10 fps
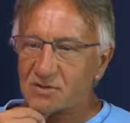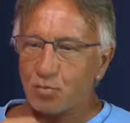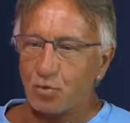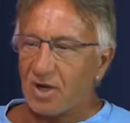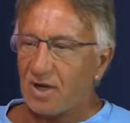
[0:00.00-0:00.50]
cioè c'è
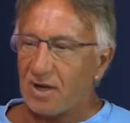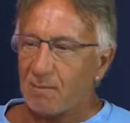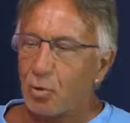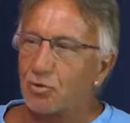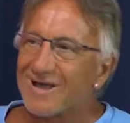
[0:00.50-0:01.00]
pure, è
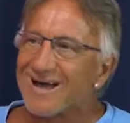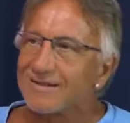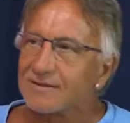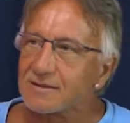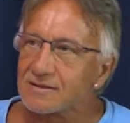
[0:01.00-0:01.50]

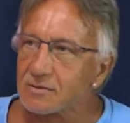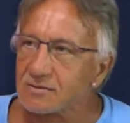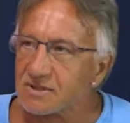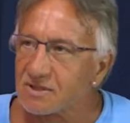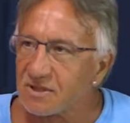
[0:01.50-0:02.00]
abbondante, diciamo
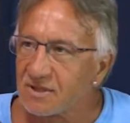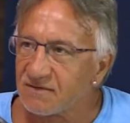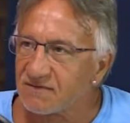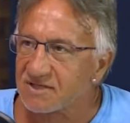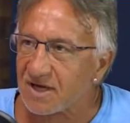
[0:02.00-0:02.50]
così,
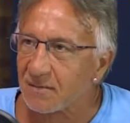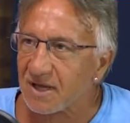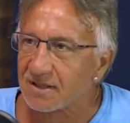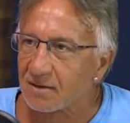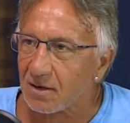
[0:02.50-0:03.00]

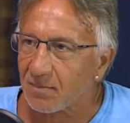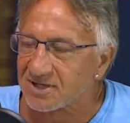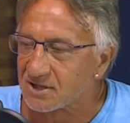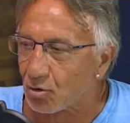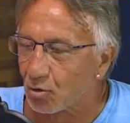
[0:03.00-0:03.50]
fisicamente, è una
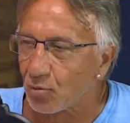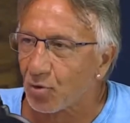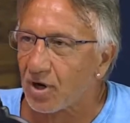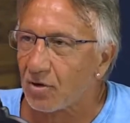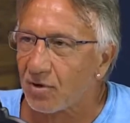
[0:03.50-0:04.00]
massa
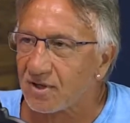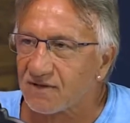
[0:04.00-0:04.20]
corporea non